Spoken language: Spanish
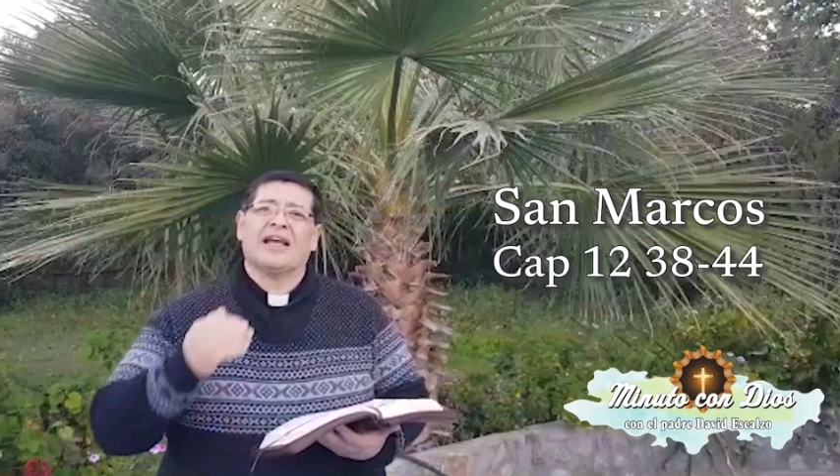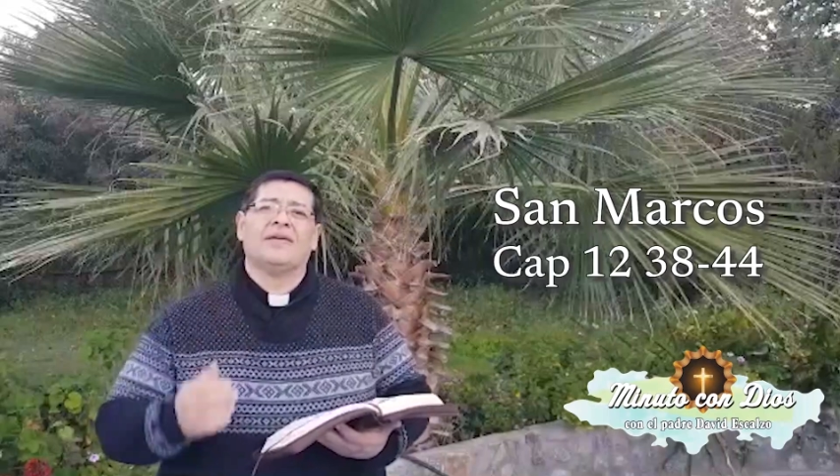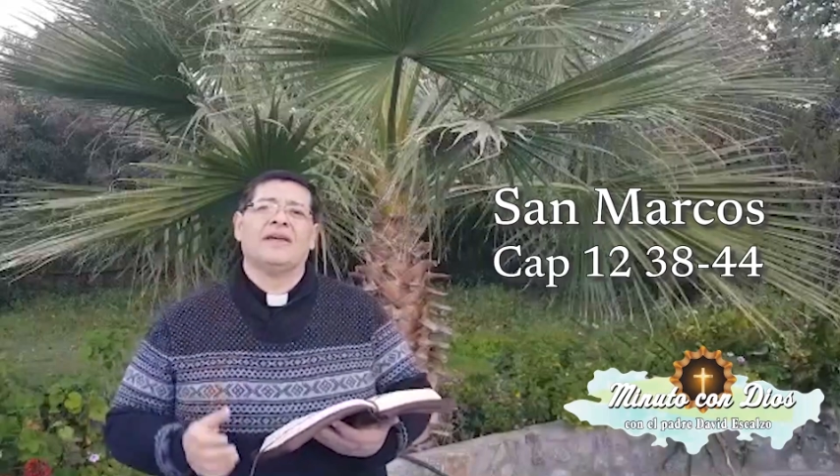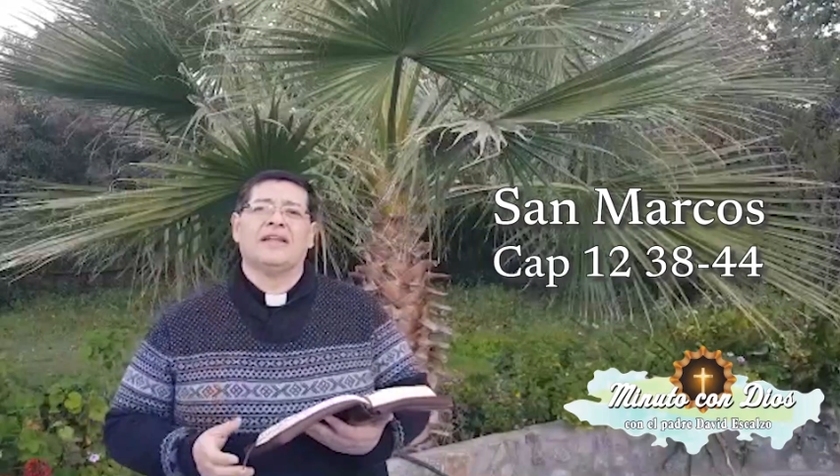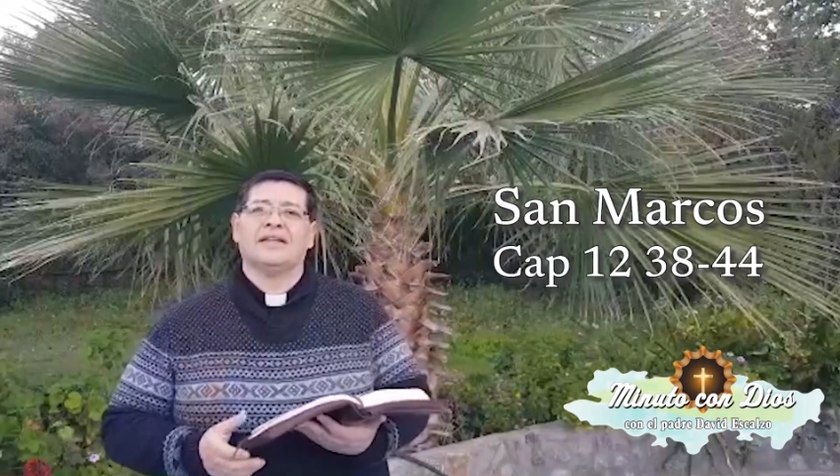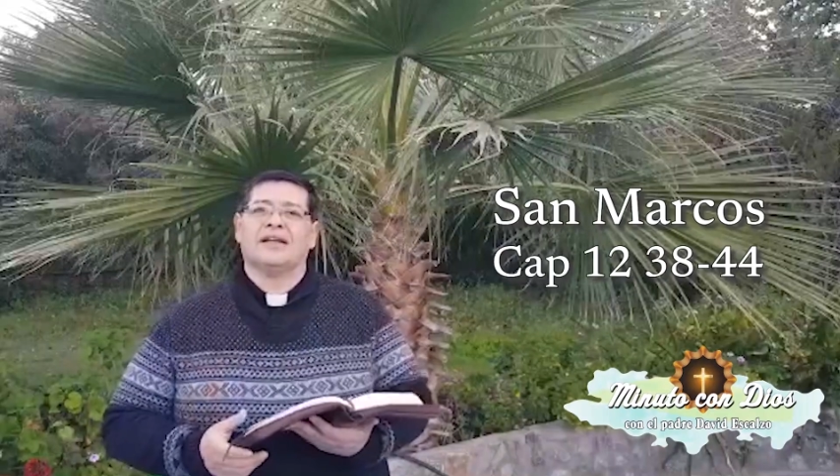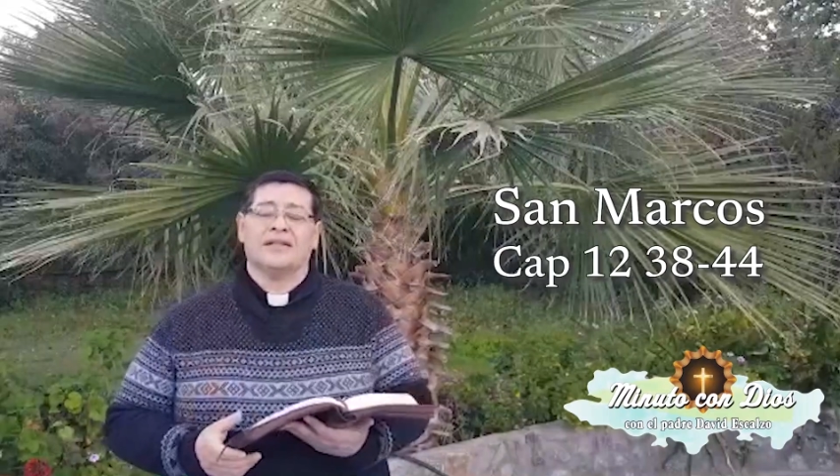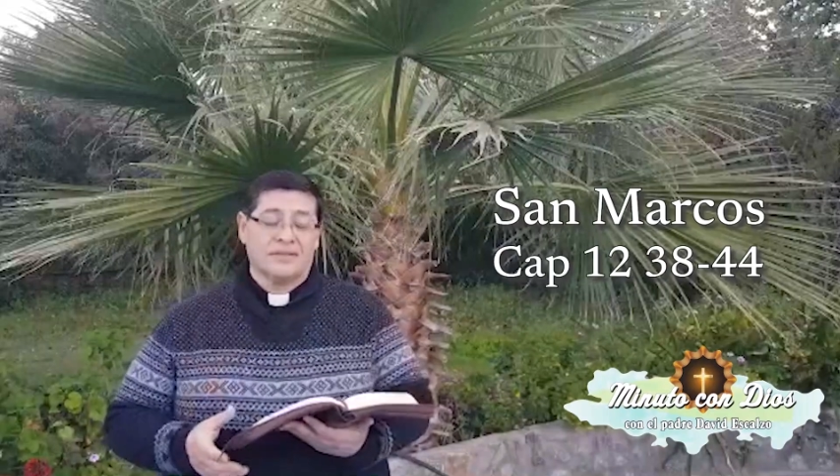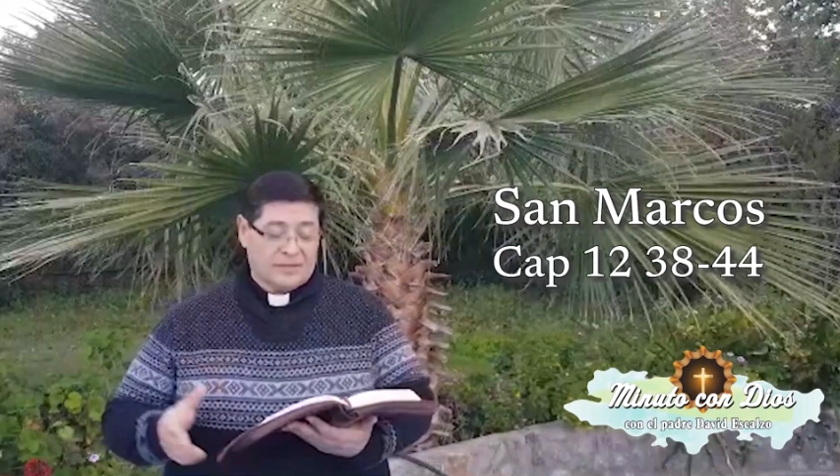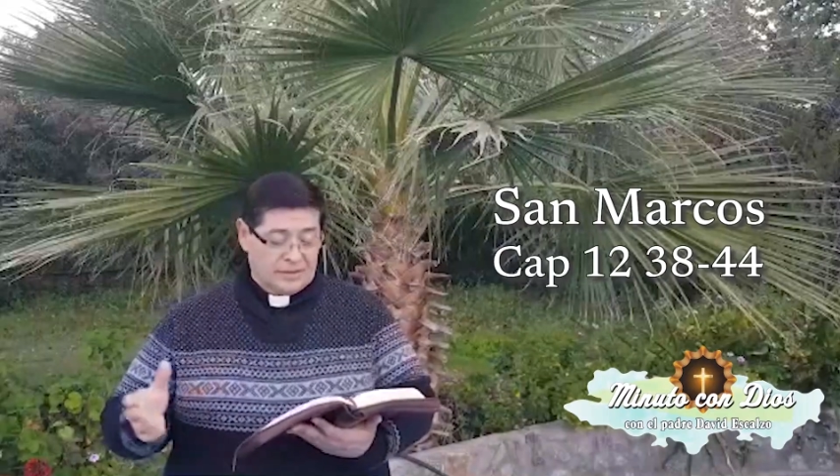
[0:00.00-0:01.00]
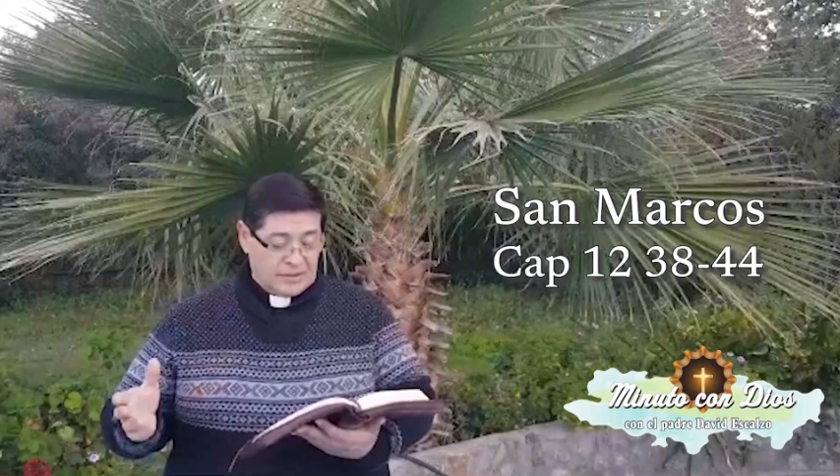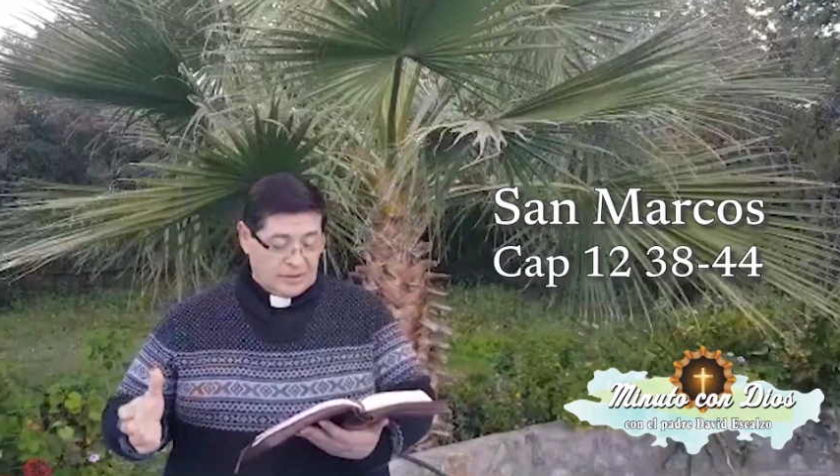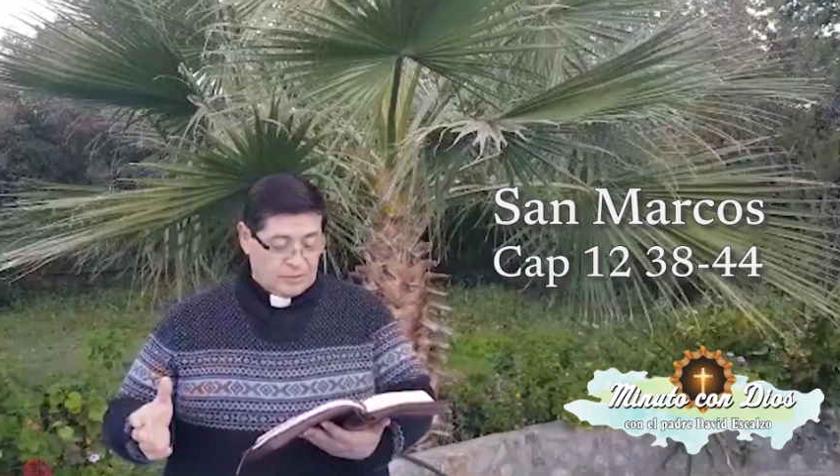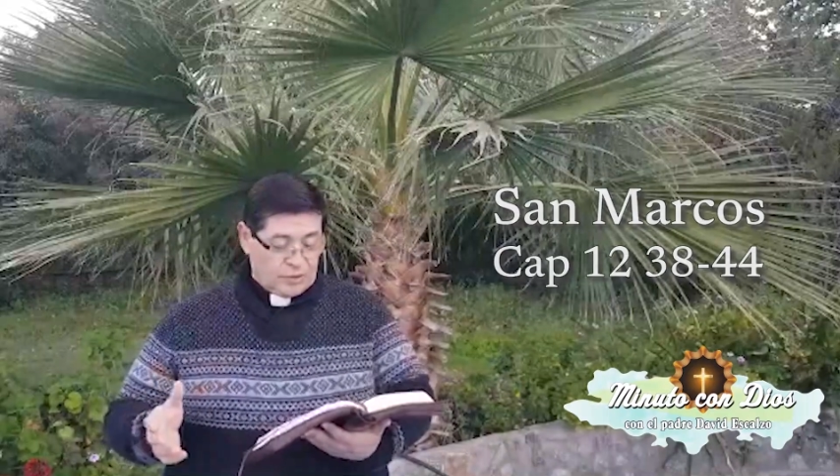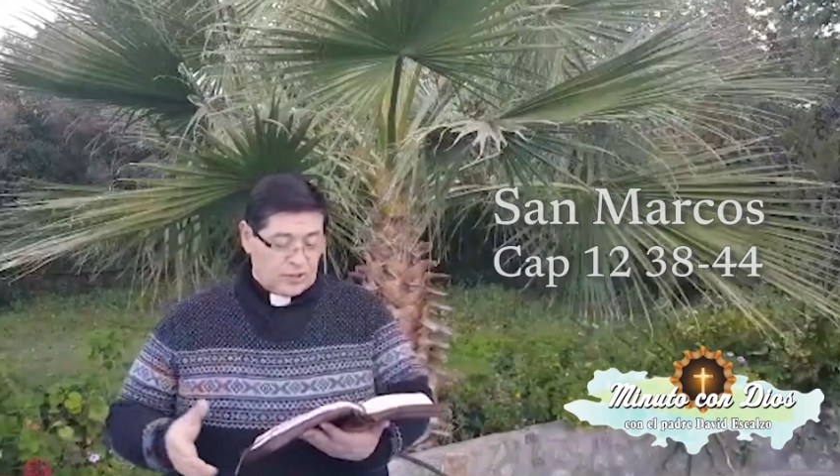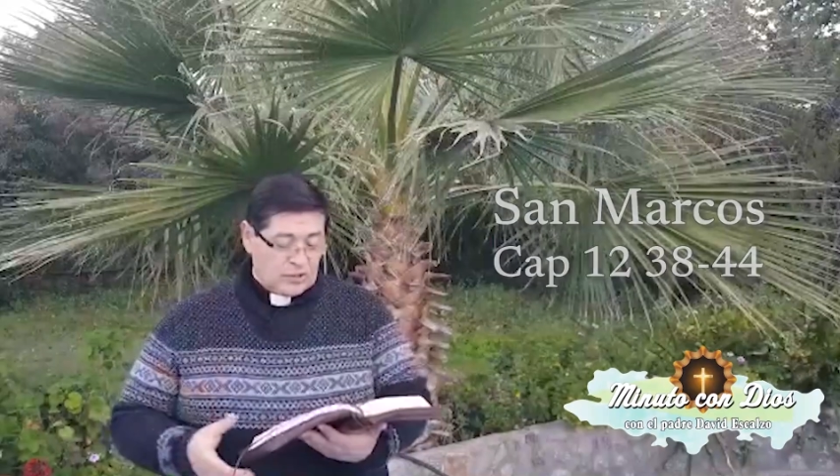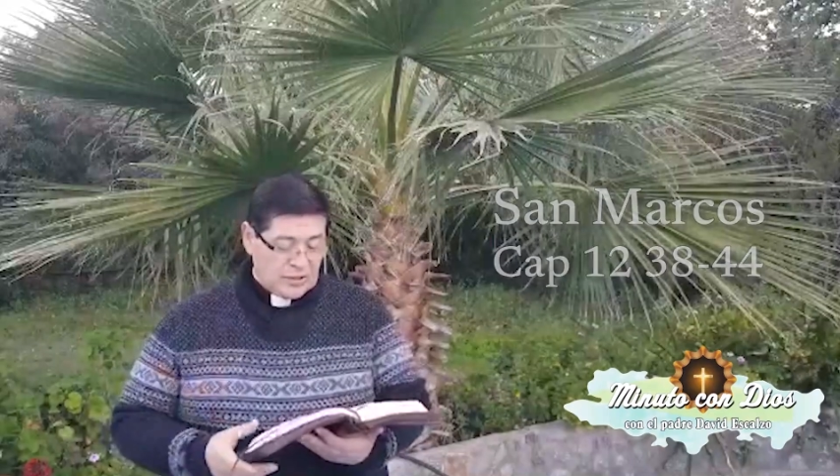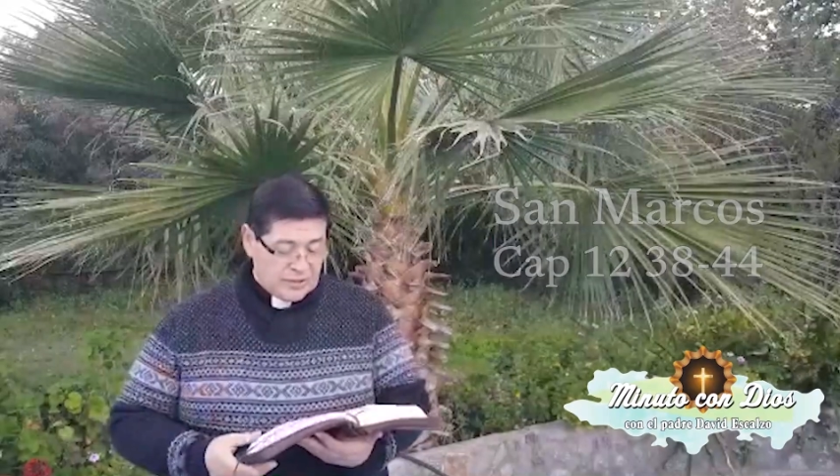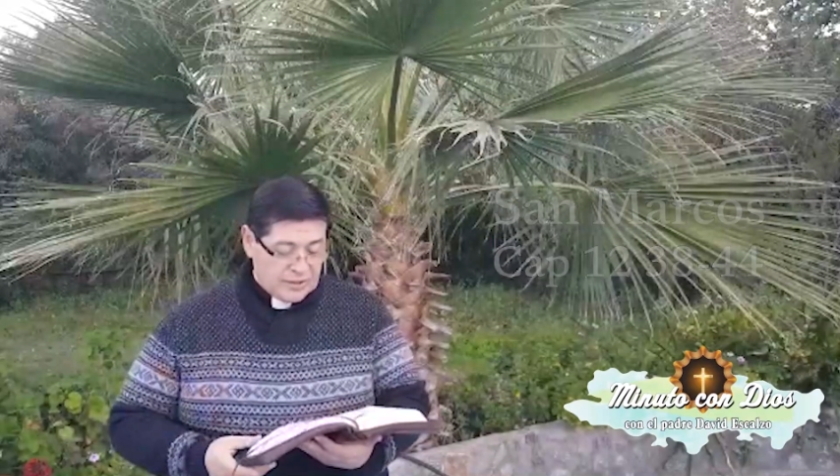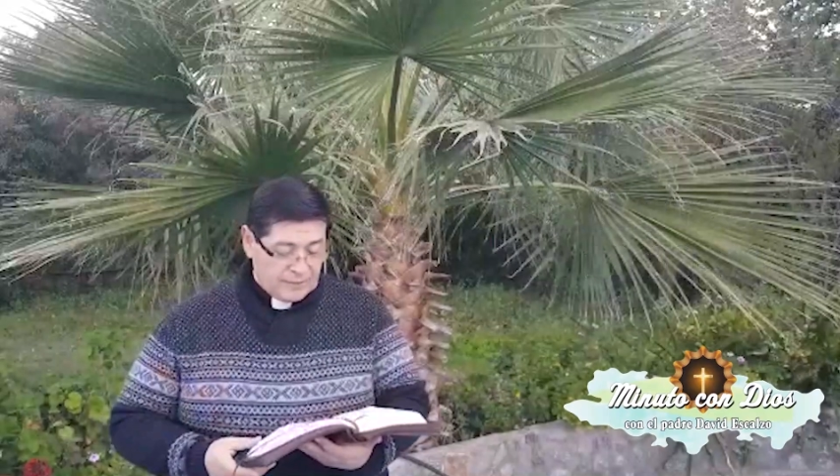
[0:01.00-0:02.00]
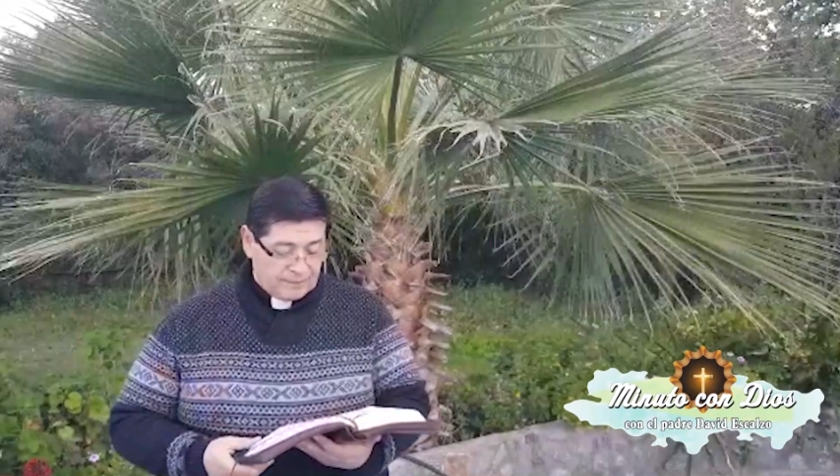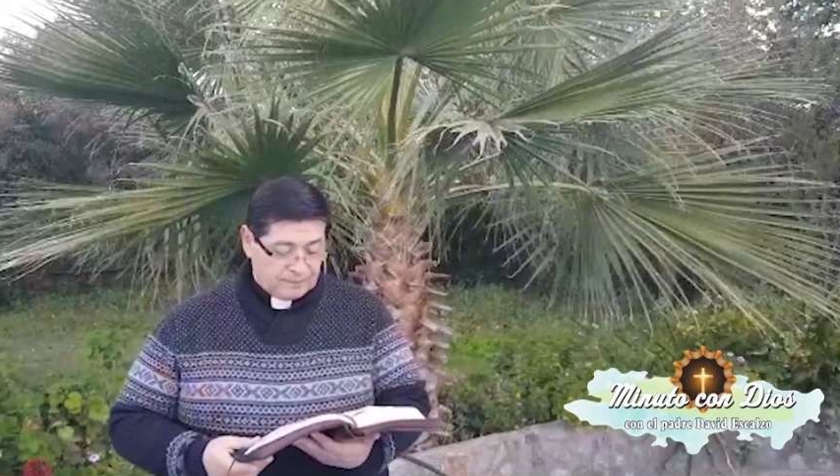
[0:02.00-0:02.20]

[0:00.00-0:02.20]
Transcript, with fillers: que había detrás. Por eso dice,